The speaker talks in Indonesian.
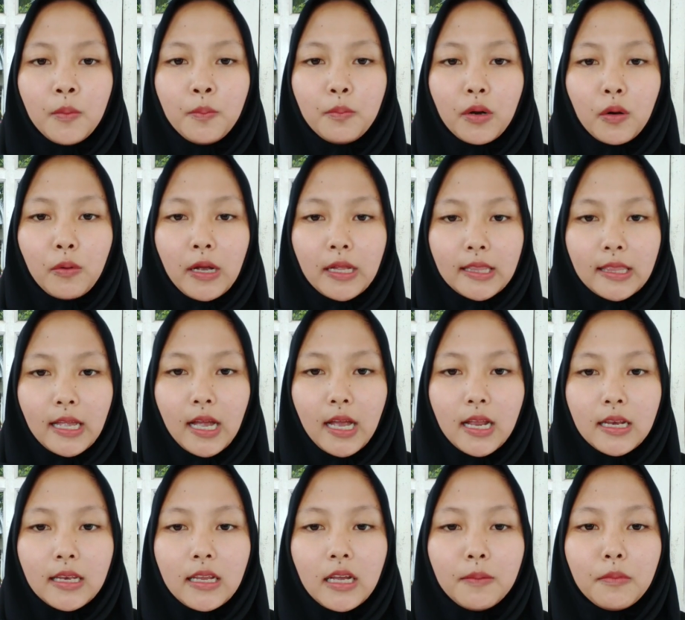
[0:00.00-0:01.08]
berwatak
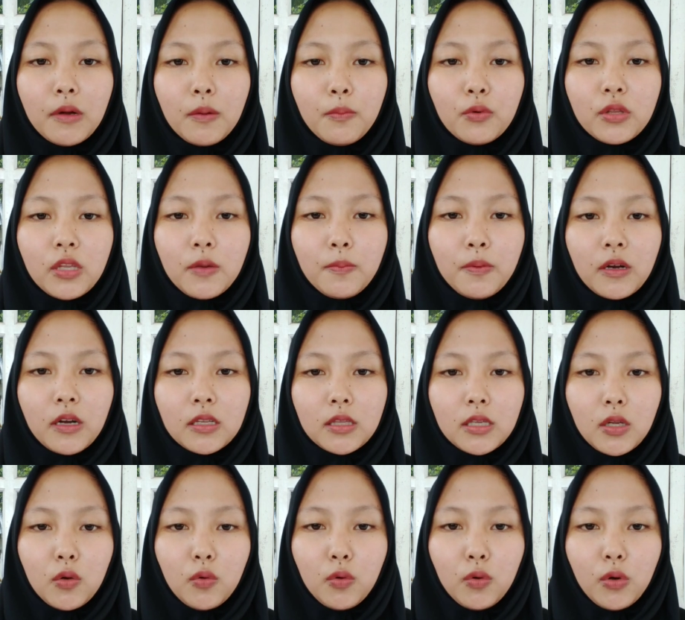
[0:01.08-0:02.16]
dan berbudi
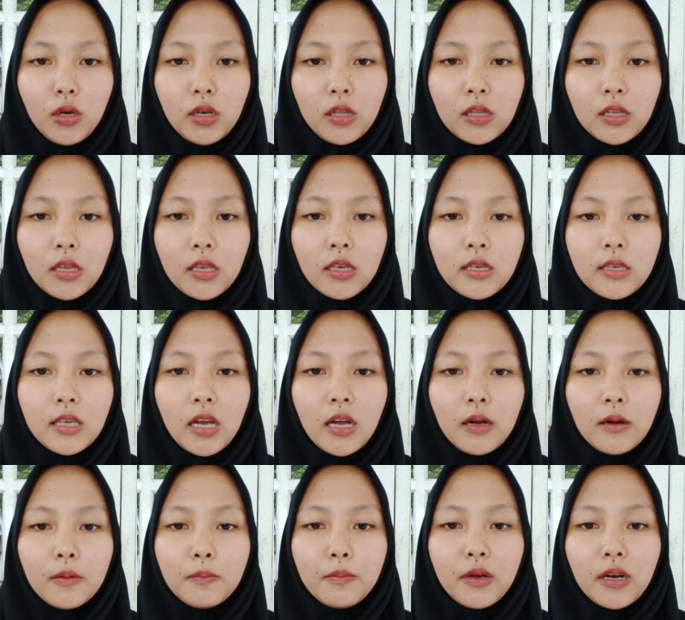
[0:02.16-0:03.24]
pekerti luhur yang
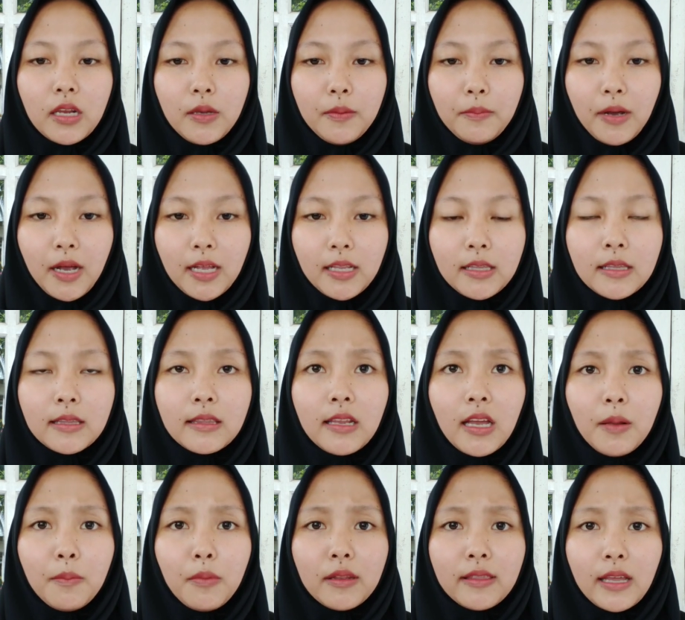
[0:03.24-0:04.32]
beriman
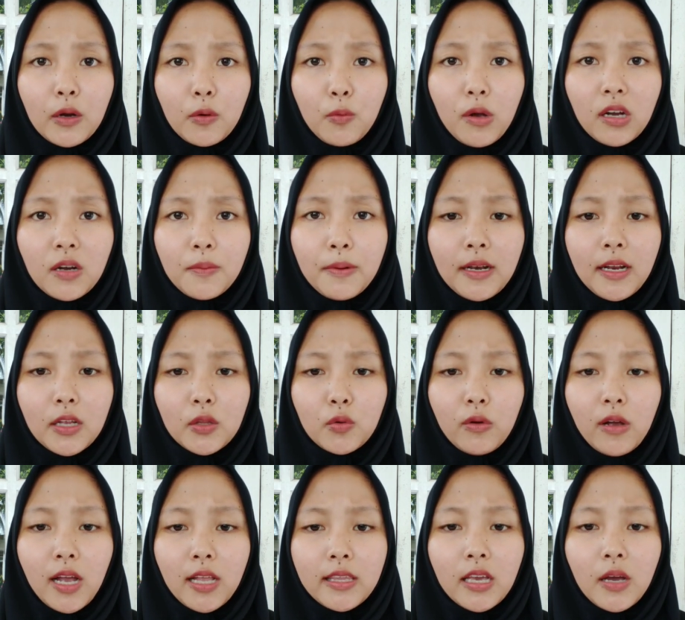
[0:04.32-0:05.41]
dan bertakwa kepada
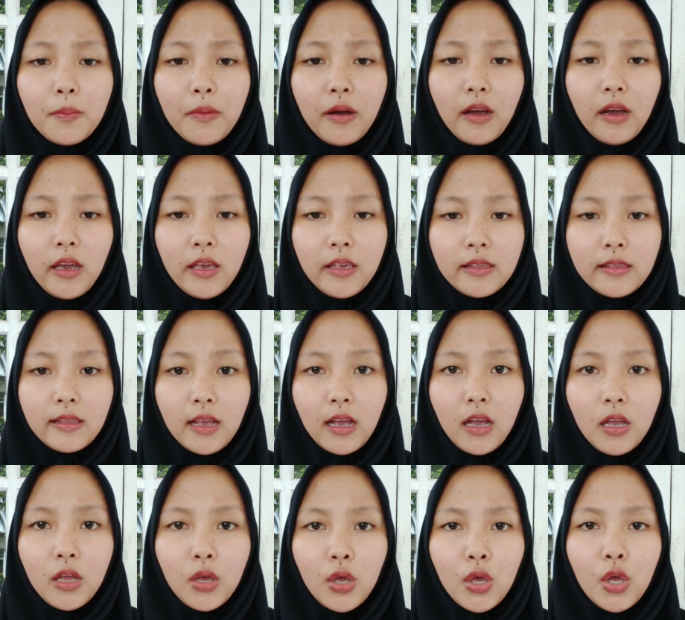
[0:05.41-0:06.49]
Tuhan Yang Maha Esa,
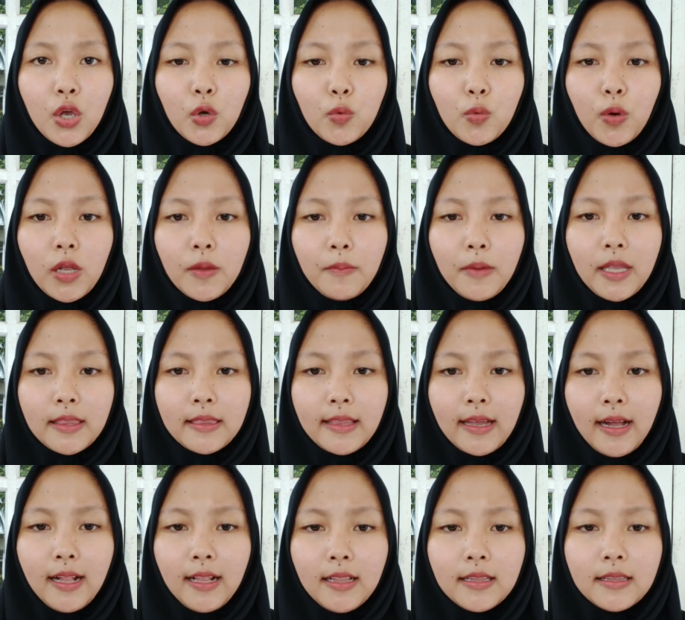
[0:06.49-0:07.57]
kuat
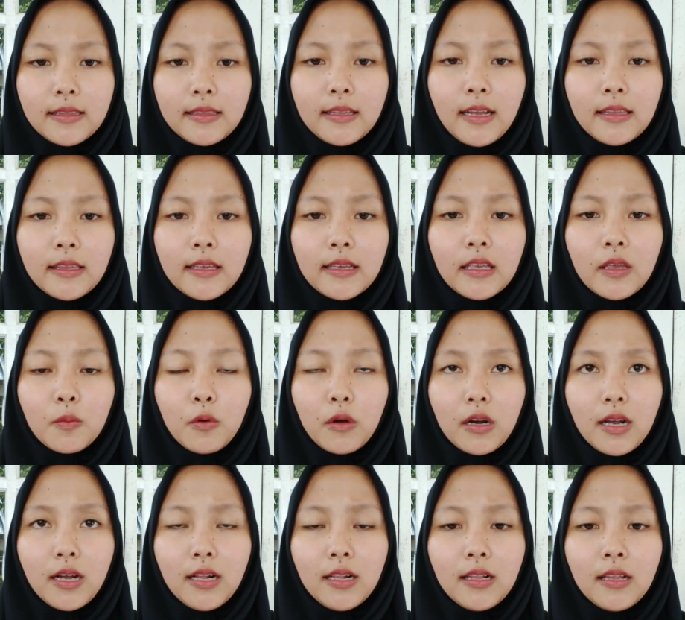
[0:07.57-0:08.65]
mental dan tinggi
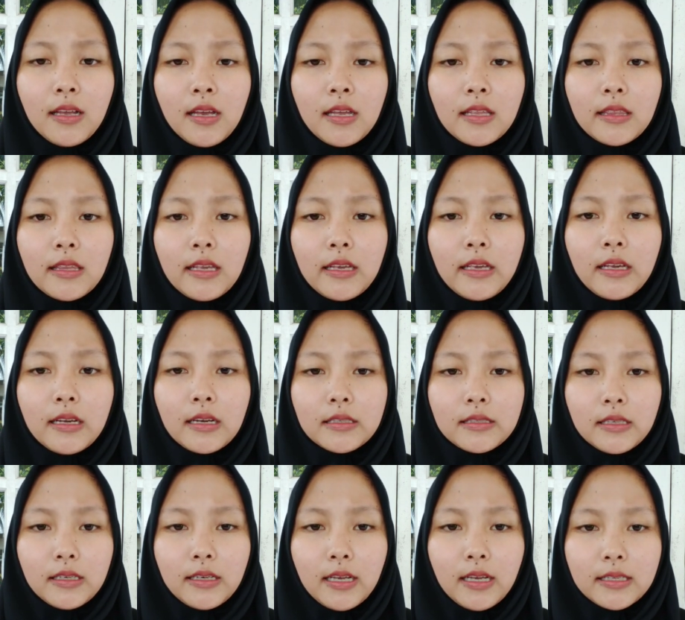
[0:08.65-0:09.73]
moral, tinggi
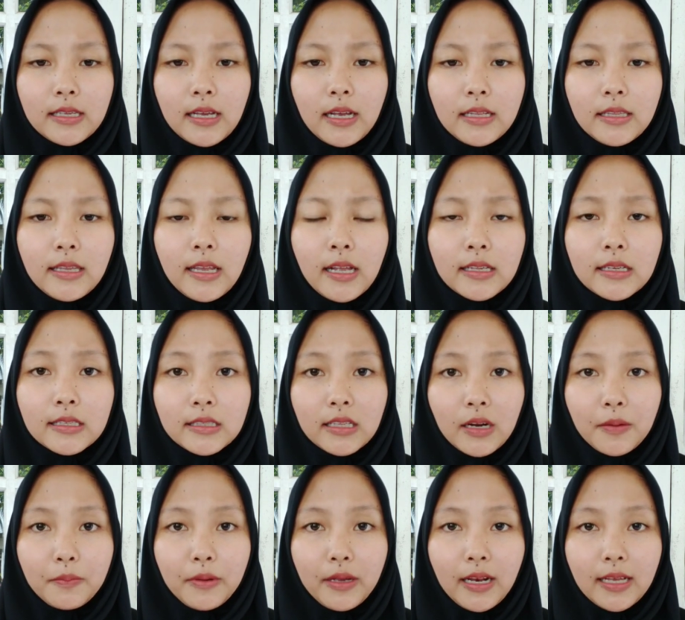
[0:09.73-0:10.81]
kecerdasan dan
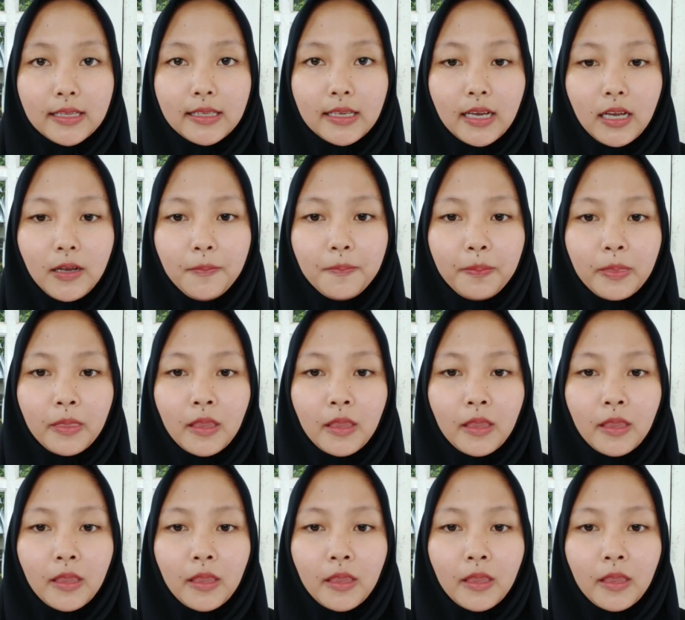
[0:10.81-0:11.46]
keterampilannya,